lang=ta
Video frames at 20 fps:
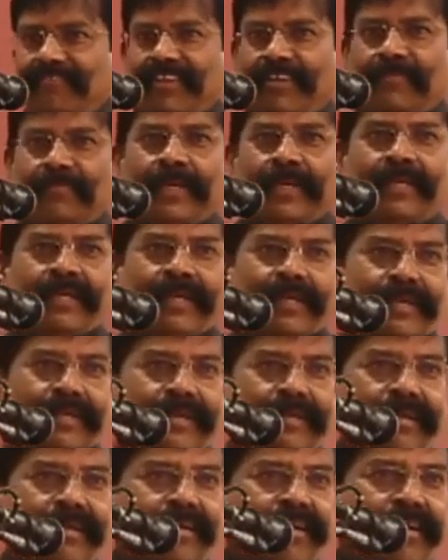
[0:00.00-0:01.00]
விமன்
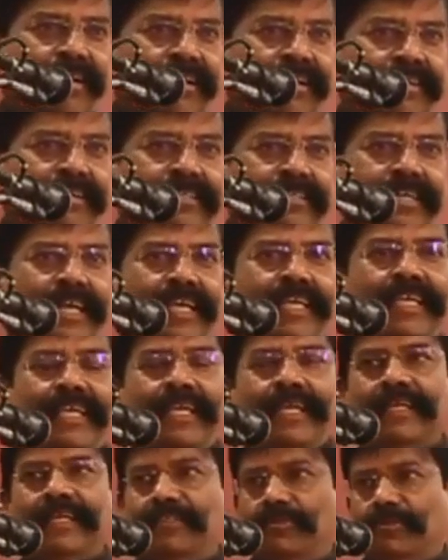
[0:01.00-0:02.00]
ஆர்
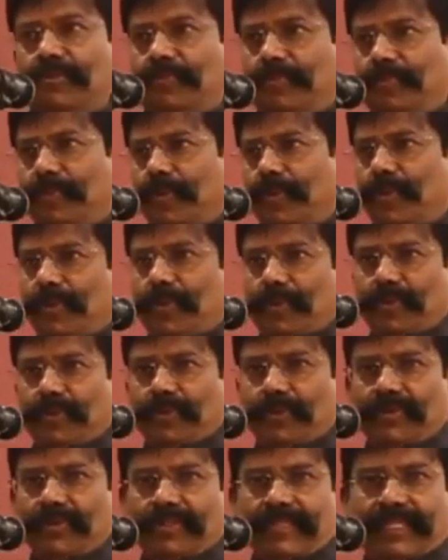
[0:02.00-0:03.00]
ட்ரையிங் டு ப்ரூவ்
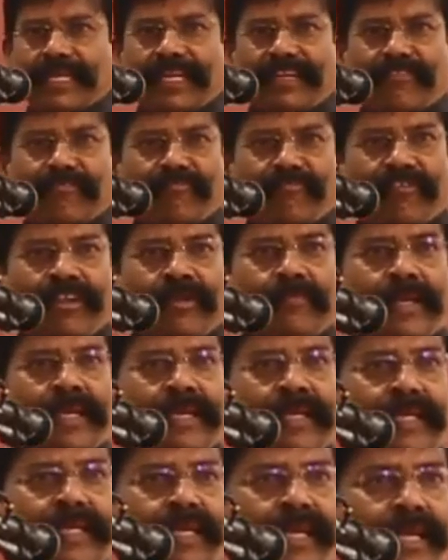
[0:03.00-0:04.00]
தட்
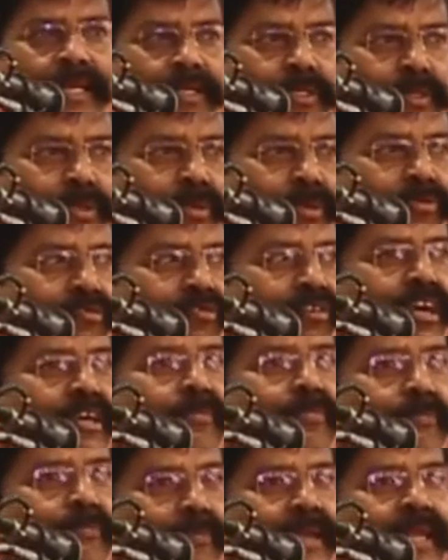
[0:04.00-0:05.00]
விமன் கேன் டூ
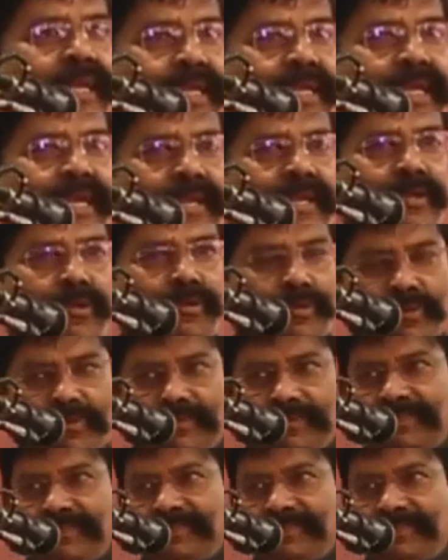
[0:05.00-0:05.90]
வாட் மென் கேன் டூ